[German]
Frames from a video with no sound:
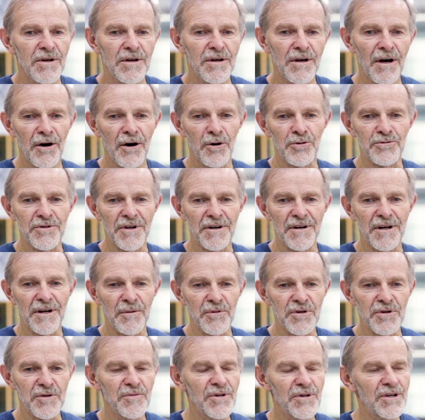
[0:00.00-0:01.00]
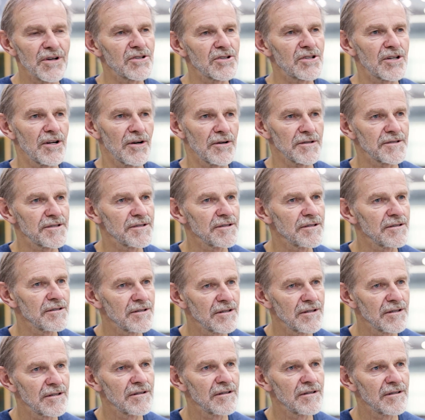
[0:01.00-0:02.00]
Ja, und dann habe ich mich entschlossen,
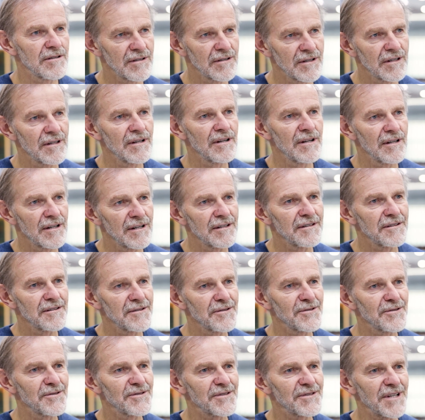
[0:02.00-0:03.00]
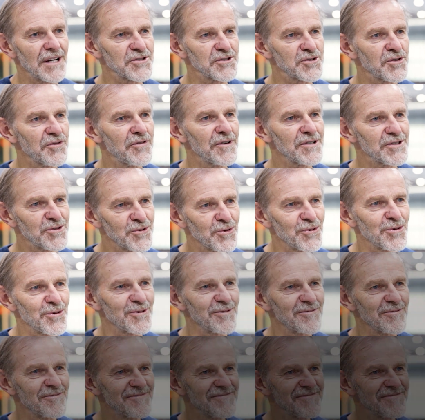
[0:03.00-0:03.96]
das zu versuchen.